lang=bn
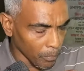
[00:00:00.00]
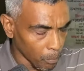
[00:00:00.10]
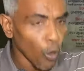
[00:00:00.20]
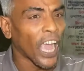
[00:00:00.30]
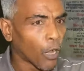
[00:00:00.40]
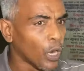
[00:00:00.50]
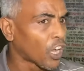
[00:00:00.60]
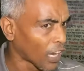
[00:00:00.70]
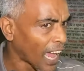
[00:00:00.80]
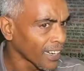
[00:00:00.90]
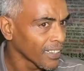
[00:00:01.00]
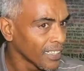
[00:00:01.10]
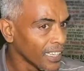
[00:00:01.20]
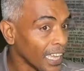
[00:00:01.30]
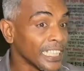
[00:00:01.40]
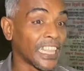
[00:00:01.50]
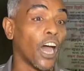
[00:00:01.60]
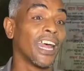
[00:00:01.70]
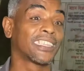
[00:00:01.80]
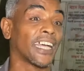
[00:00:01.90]
বুকে গুলি করার
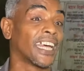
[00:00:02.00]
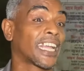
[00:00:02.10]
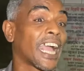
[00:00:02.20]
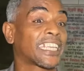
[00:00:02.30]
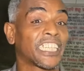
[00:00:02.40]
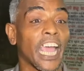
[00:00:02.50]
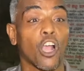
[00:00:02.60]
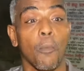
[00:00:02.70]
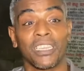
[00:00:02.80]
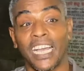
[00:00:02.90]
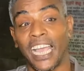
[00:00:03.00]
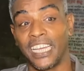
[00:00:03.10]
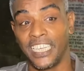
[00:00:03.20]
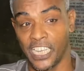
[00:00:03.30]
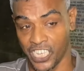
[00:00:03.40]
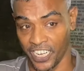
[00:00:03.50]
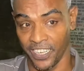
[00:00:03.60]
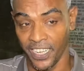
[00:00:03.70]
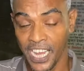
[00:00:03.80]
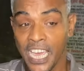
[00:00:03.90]
তাহলে তাদেরকে সে ক্ষমতা কে দিয়েছে
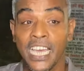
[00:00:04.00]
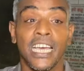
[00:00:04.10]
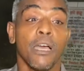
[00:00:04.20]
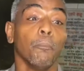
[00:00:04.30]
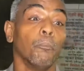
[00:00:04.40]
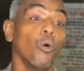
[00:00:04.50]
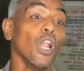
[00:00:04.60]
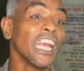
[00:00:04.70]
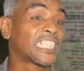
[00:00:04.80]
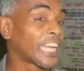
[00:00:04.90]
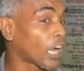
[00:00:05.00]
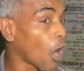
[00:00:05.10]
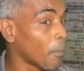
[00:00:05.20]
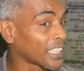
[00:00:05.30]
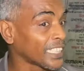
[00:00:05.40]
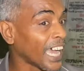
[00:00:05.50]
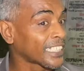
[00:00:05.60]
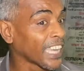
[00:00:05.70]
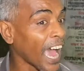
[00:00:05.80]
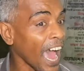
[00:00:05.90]
পুলিশকে ক্ষমতা
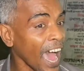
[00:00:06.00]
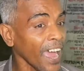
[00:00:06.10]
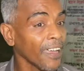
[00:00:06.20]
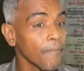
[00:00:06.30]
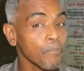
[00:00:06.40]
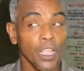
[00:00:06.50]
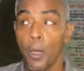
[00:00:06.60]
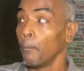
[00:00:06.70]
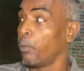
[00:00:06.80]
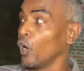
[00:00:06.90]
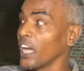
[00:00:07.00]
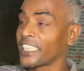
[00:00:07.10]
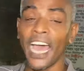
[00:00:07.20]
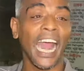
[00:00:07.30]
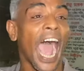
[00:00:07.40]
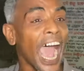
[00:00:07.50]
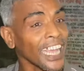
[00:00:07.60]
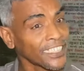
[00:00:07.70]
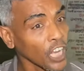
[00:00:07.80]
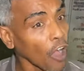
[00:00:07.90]
দিয়েছে পুলিশের
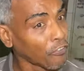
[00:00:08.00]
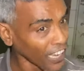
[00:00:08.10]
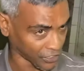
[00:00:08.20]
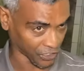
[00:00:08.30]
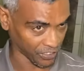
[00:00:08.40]
আইজি অফিস